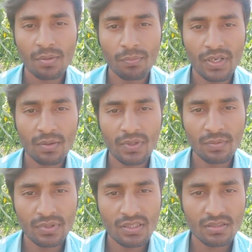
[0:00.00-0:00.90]
बड़े बड़े
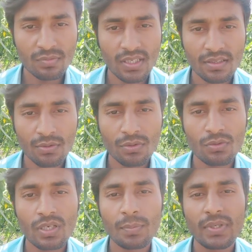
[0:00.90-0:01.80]
बिजनेसमैन हीरो जो
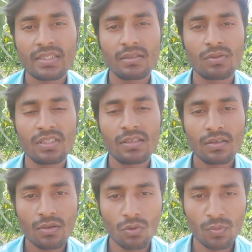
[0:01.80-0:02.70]
हैं पैसे उतने
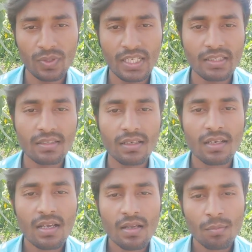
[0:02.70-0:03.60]
करोड़ों में दान किए हैं
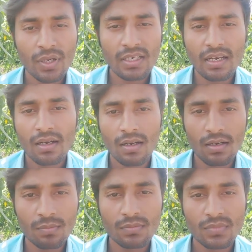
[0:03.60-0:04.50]
बट
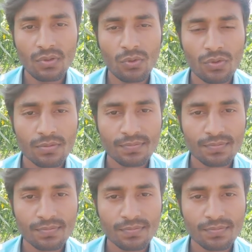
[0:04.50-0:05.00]
हम लोग